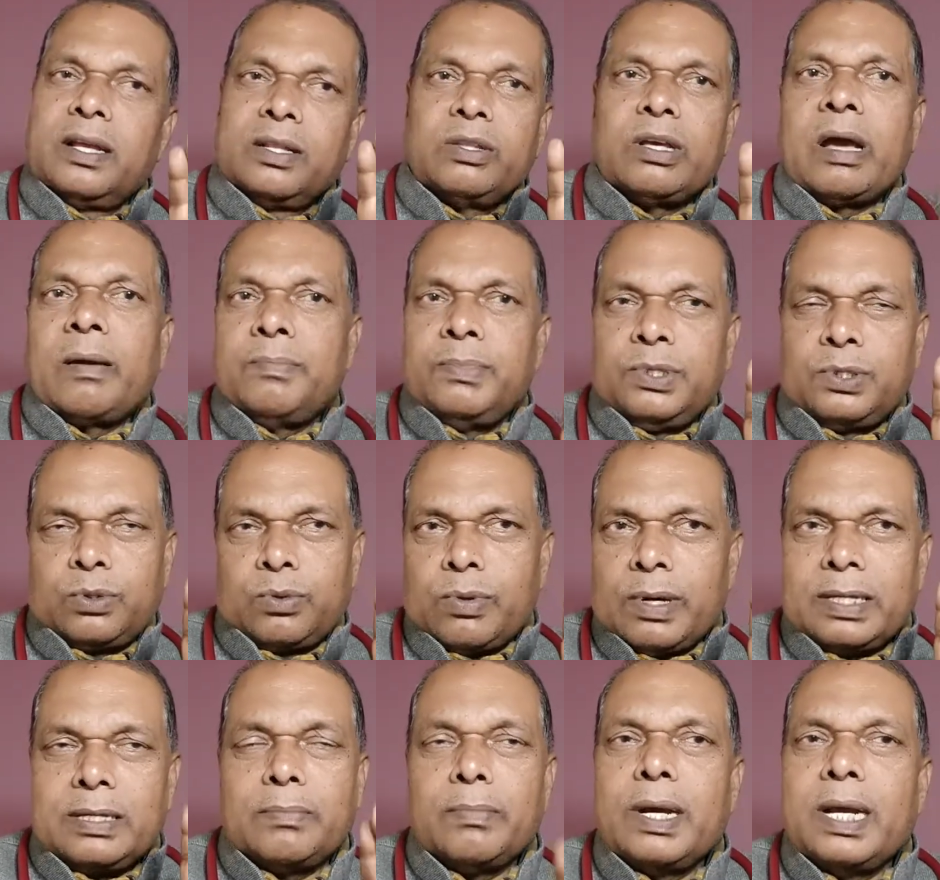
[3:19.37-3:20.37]
तो आप इसको
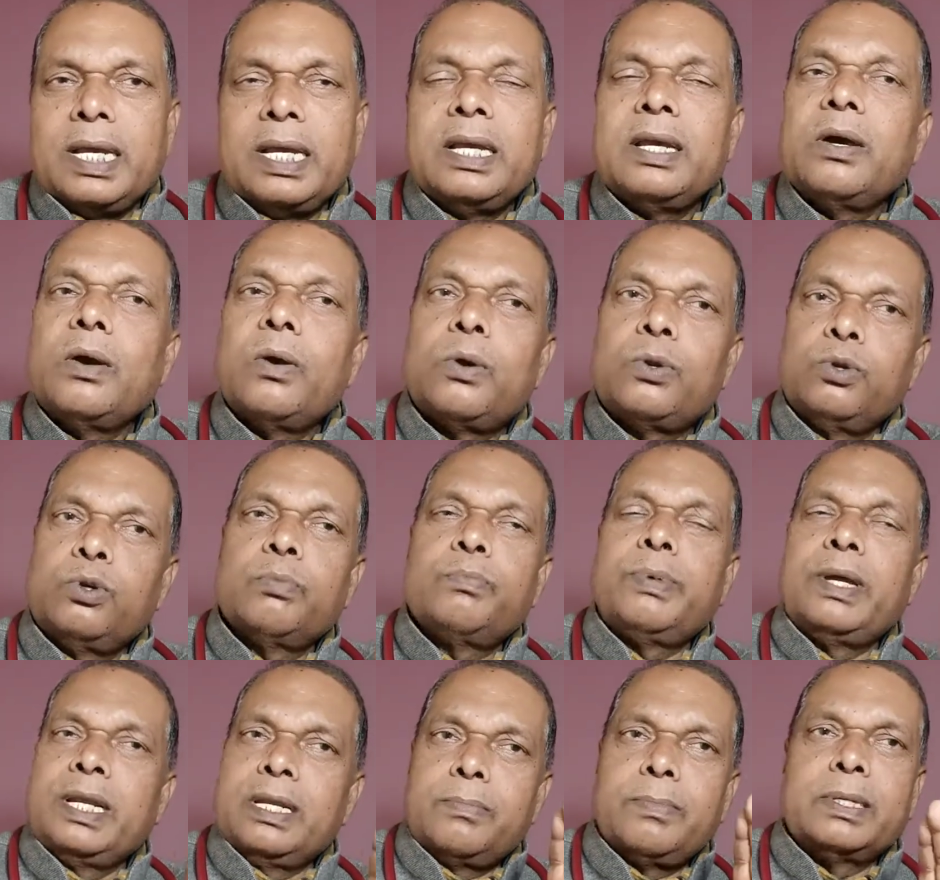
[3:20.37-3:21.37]
आजमाएं और जो
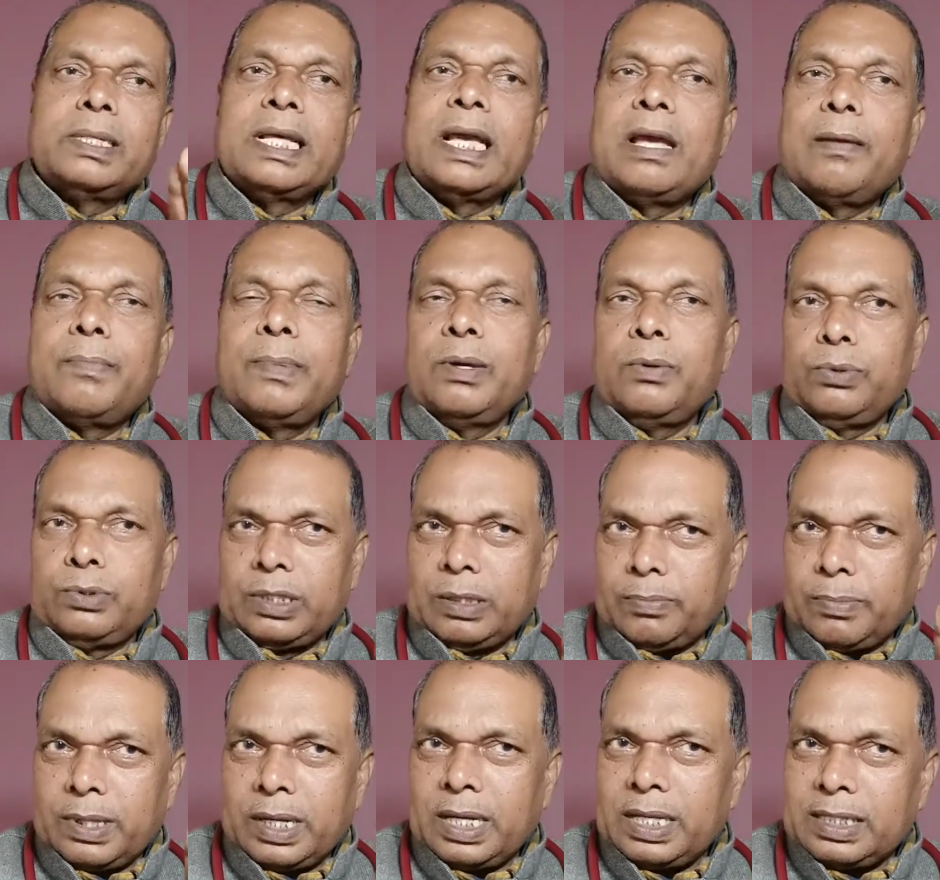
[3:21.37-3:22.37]
परहेज बताया मैं उससे
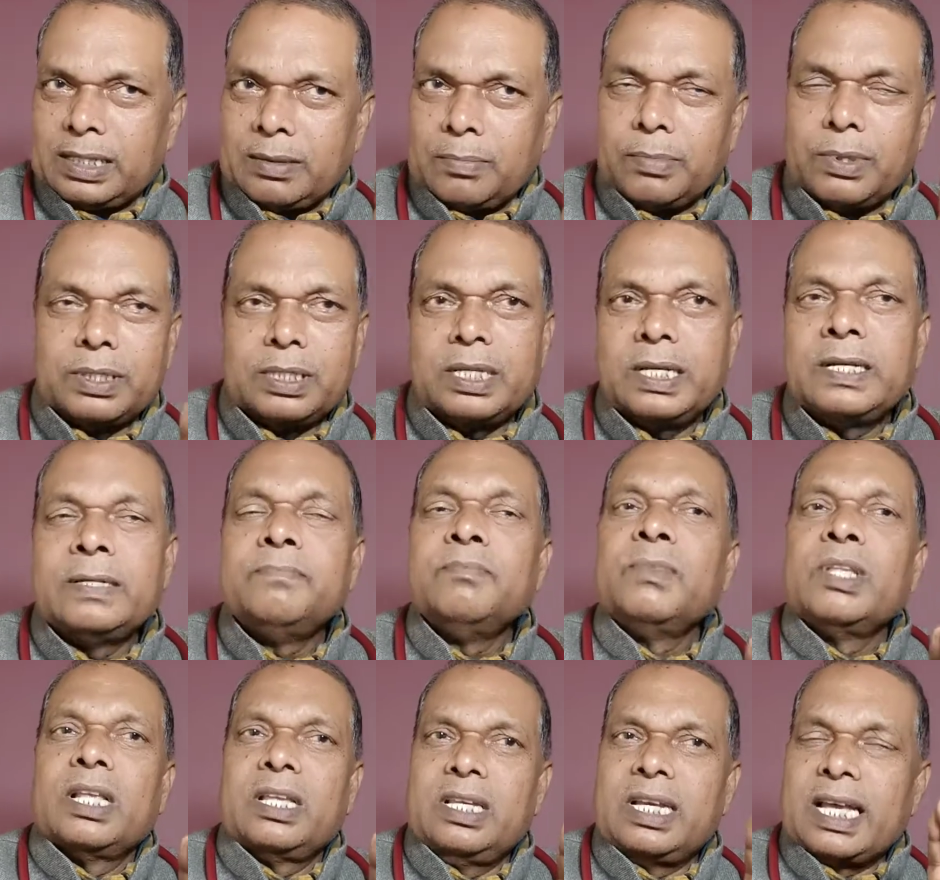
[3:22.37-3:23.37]
परहेज से बचें
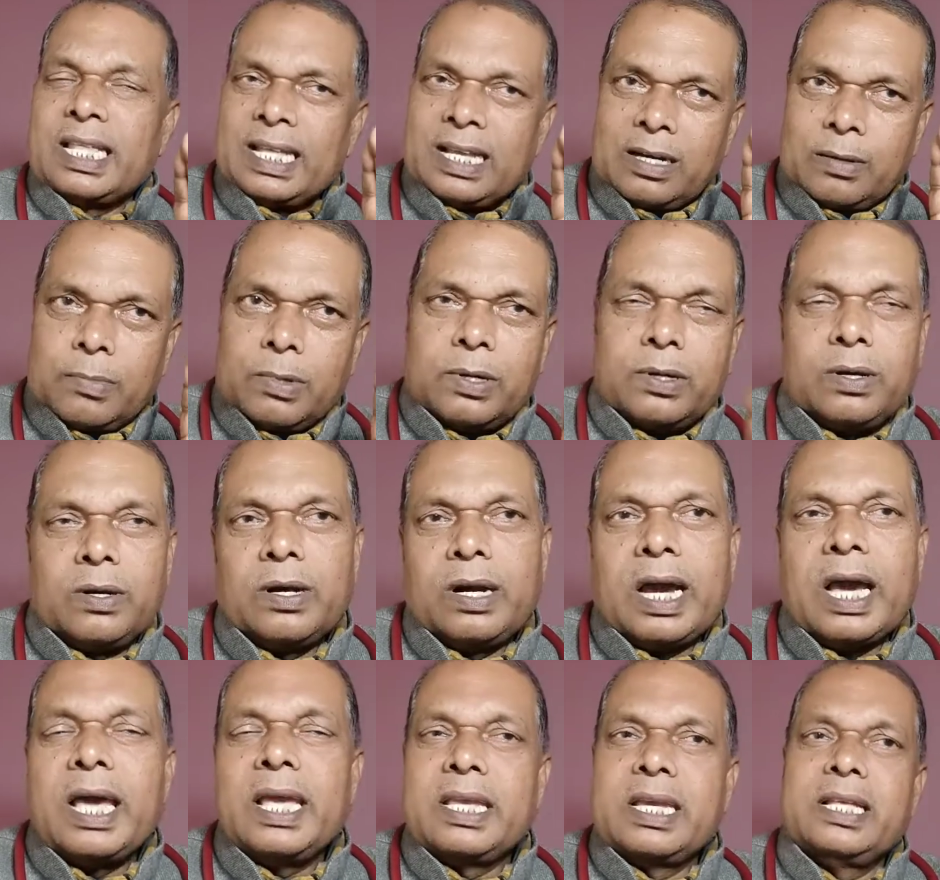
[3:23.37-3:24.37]
ज़्यादा नमक ना
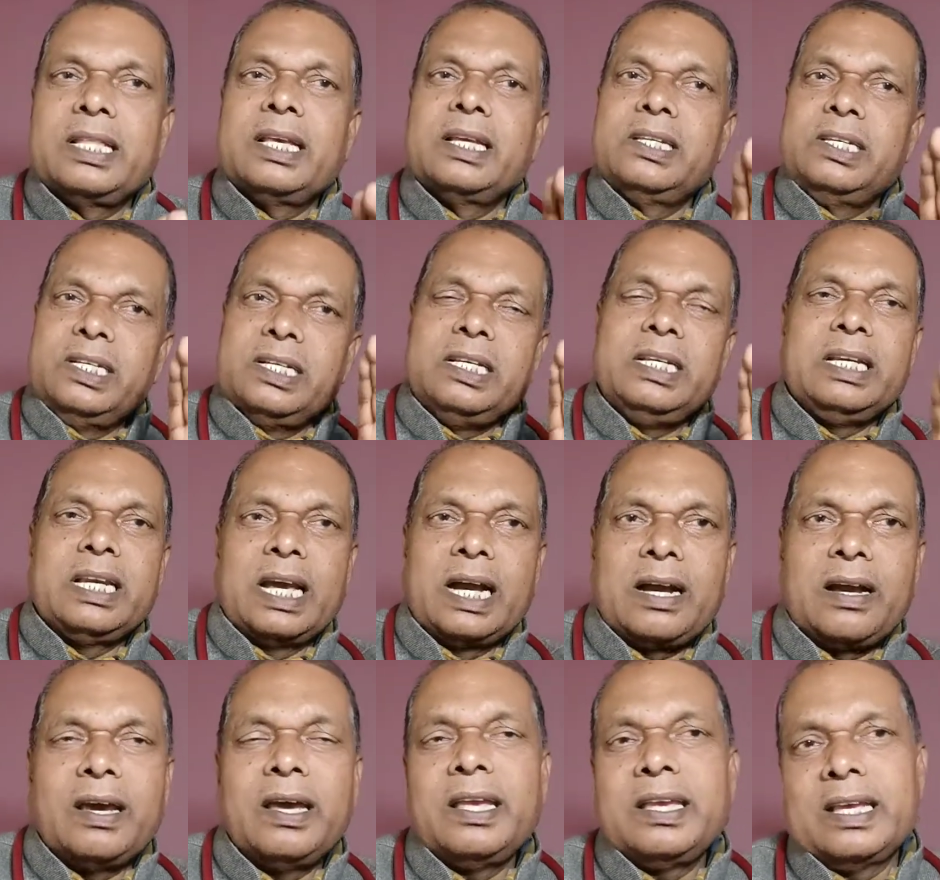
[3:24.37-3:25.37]
खाएं ज़्यादा चीनी ना
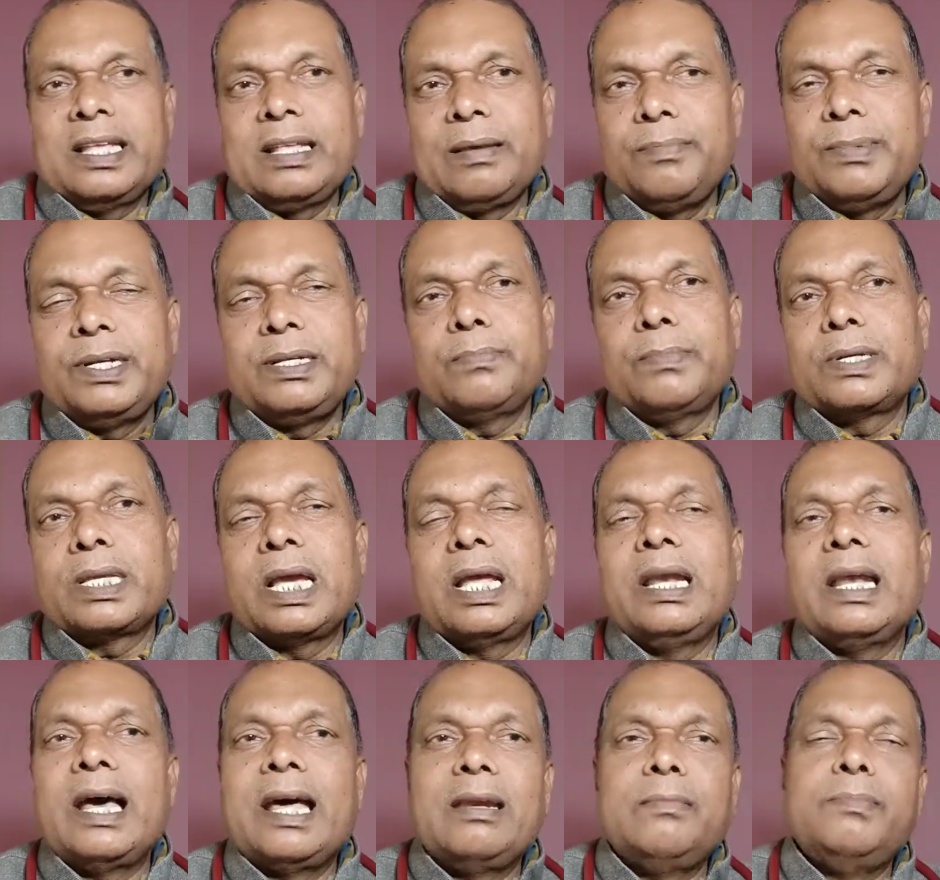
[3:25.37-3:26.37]
खाएं ज़्यादा मिर्च मसाए
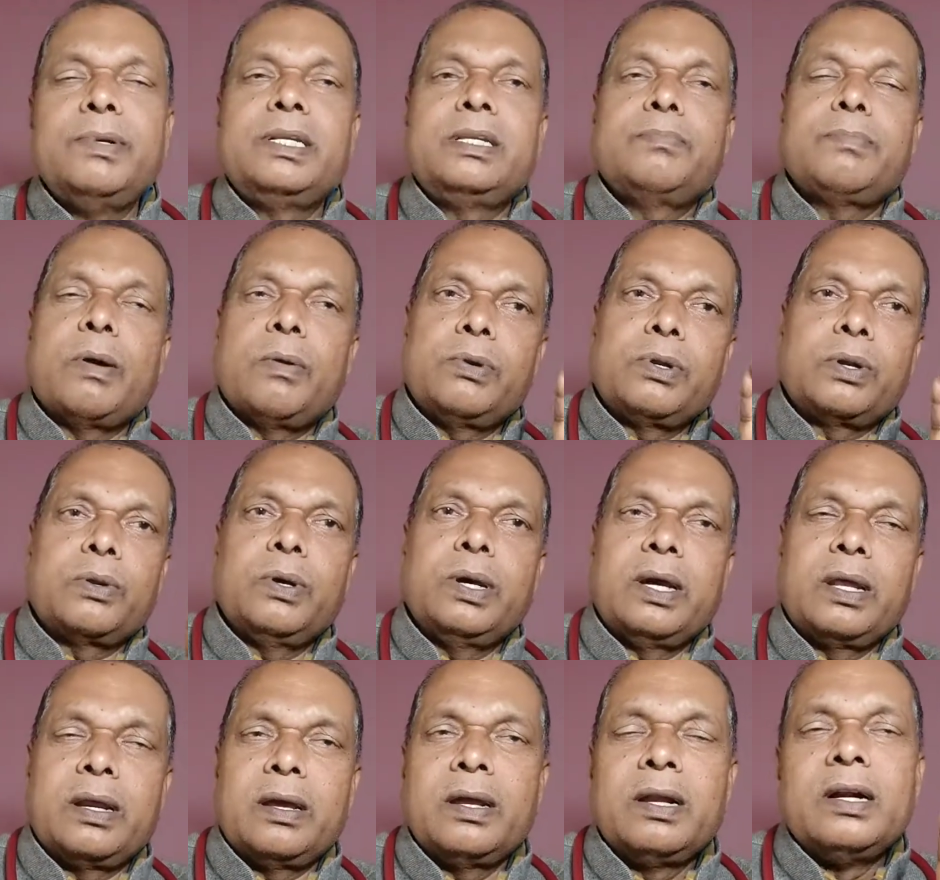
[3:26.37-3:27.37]
लाल मिर्च पाउडर
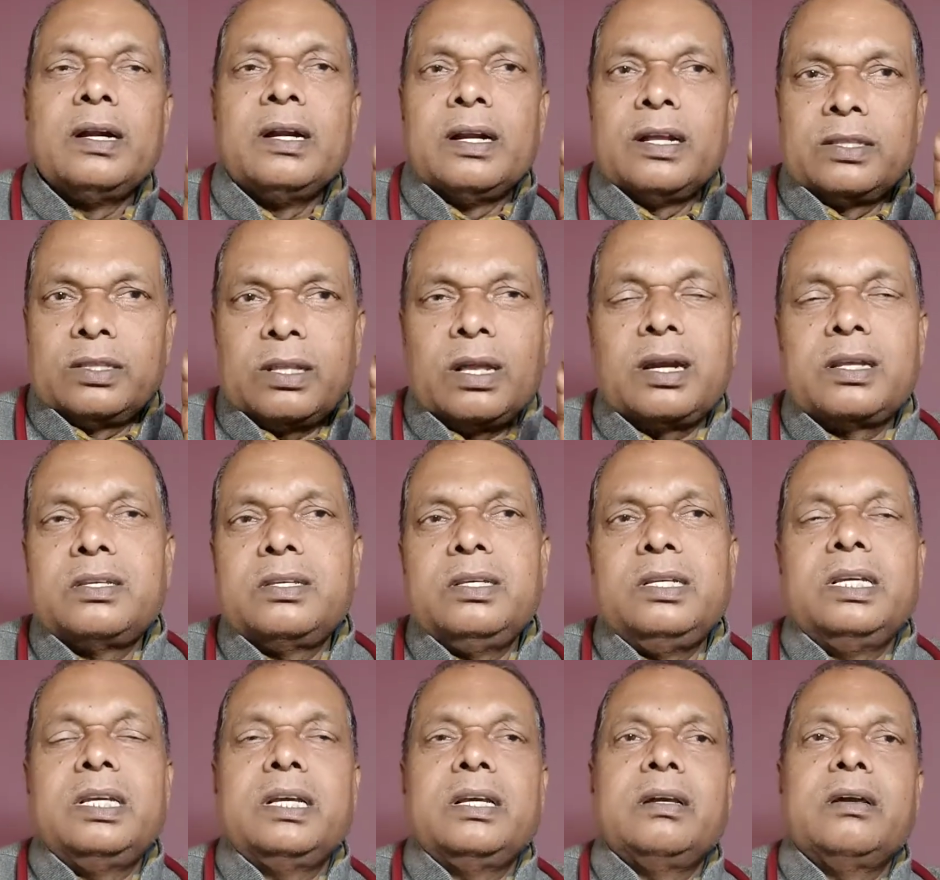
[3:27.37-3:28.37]
वगैरह तल
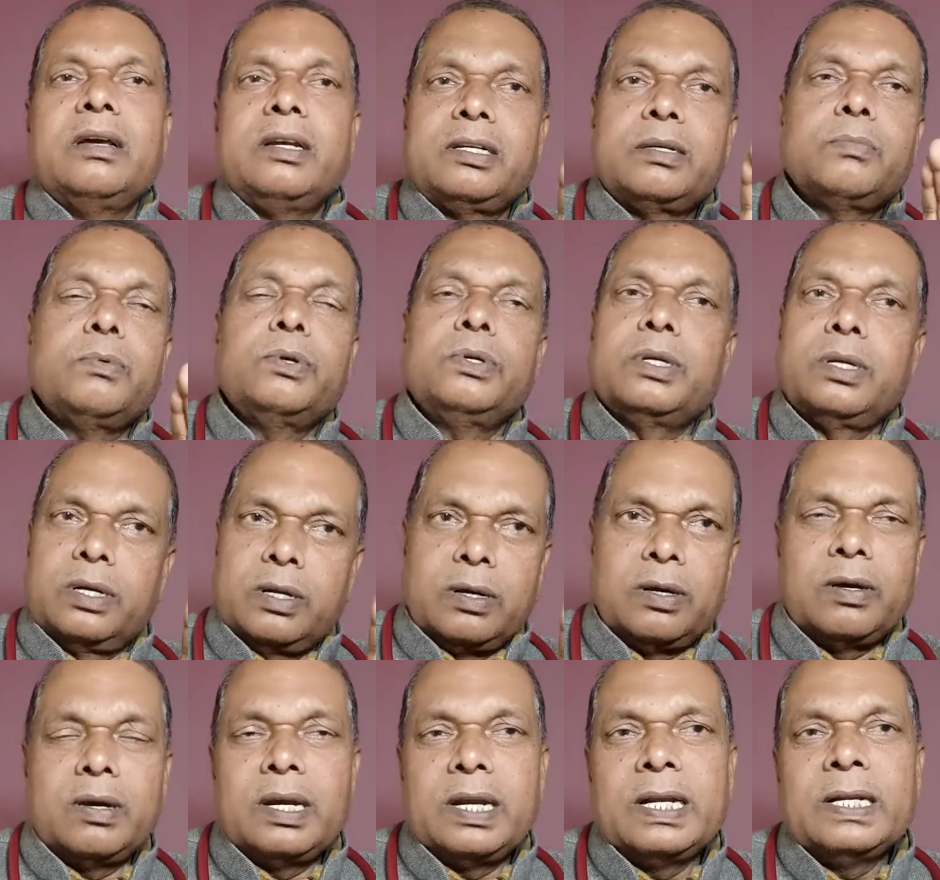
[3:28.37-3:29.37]
चीज़ें गरिष्ठ भोजन ना
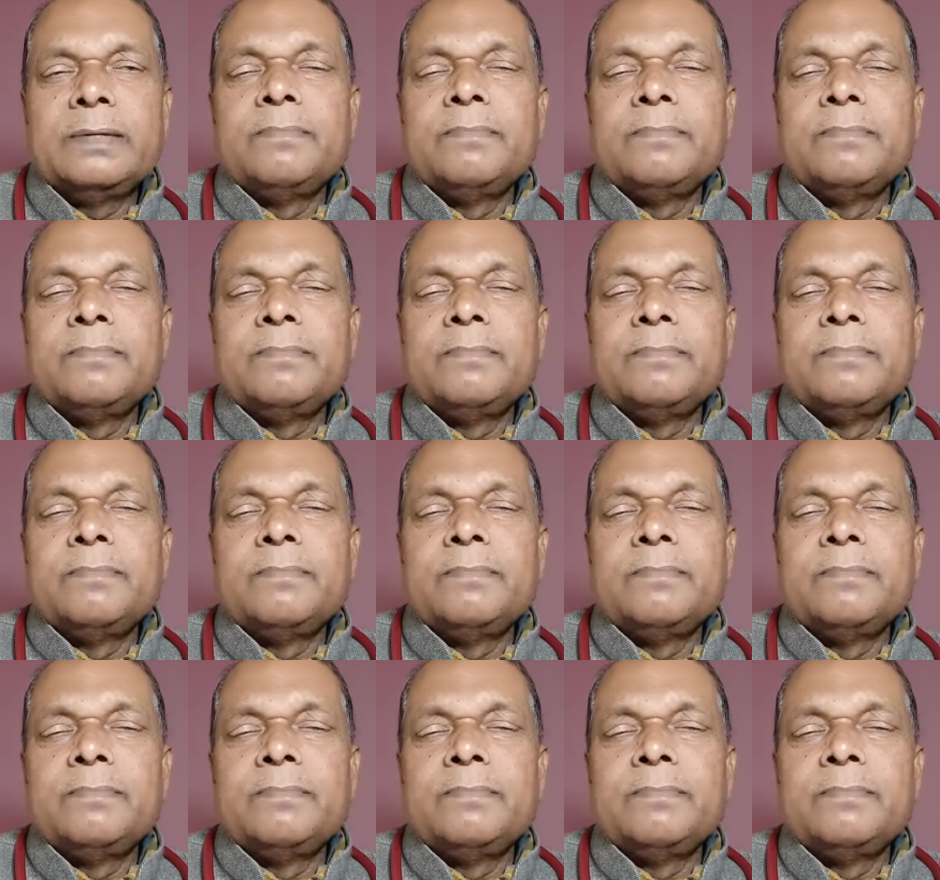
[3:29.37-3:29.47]
करें